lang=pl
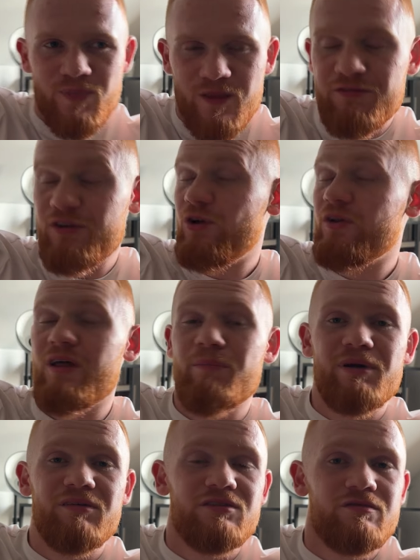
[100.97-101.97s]
Wygląda
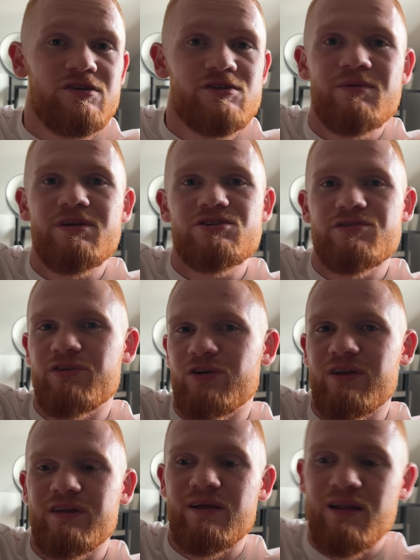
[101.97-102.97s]
naprawdę wyśmienicie,
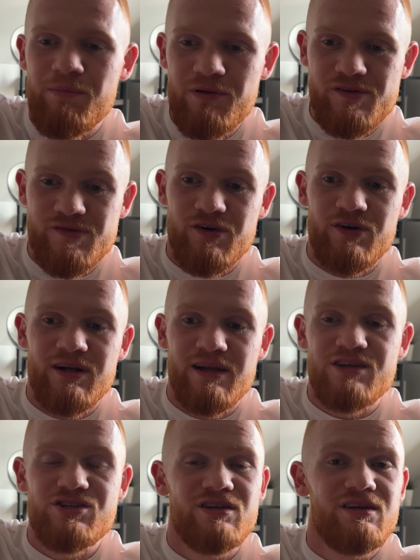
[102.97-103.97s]
wygląda najlepiej w swojej
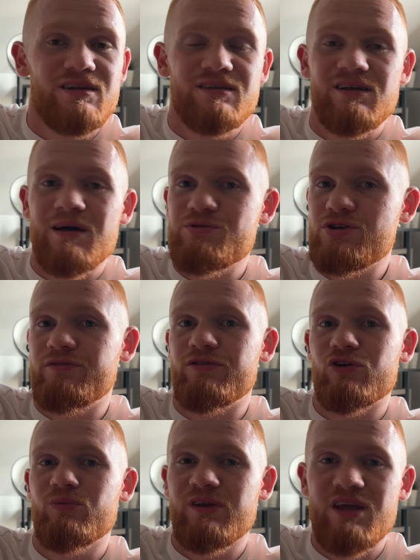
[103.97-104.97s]
karierze, nigdy lepszej
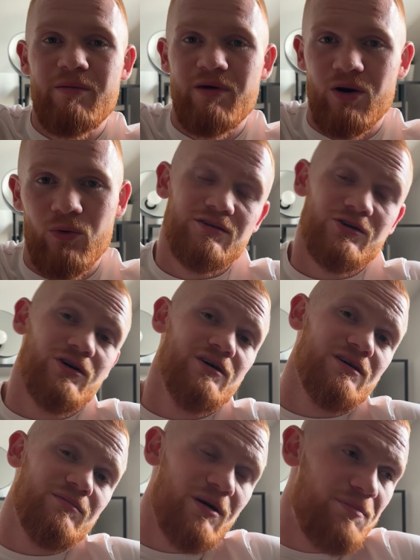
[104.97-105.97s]
formy nie miał. Trochę
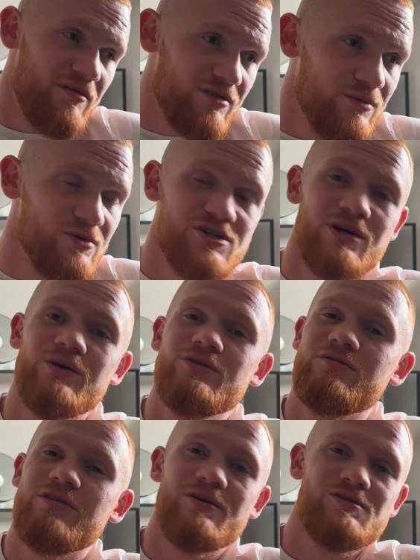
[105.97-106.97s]
tam na pewno musiało
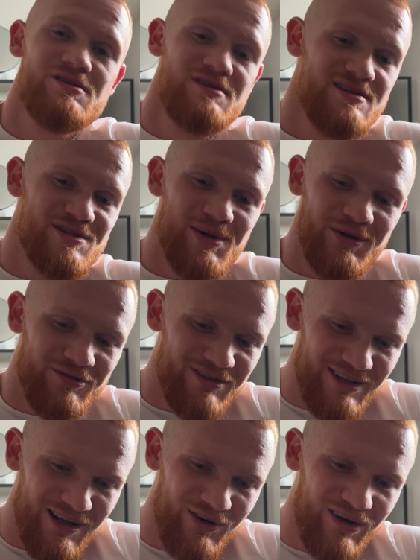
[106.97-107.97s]
towaru zostać
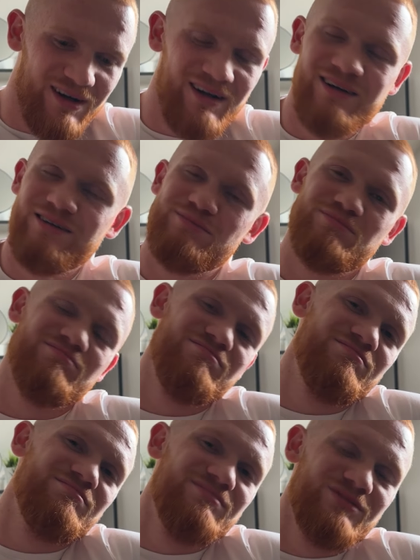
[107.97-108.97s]
załadowanego, ale
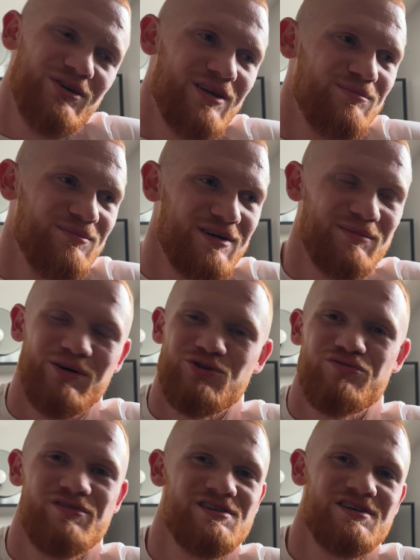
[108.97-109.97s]
no tam chyba
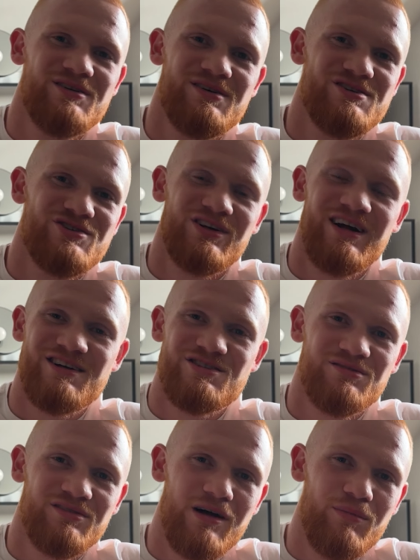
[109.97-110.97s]
oczywiste to jest, że
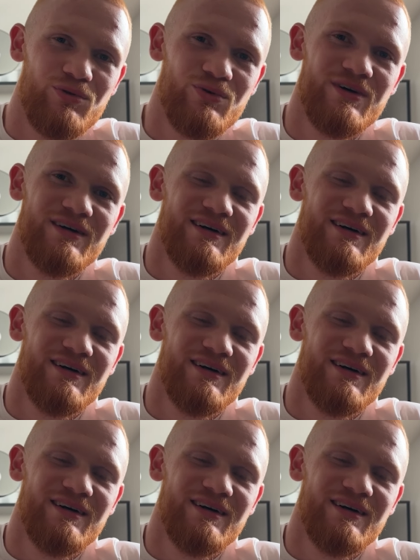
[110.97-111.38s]
każdy w W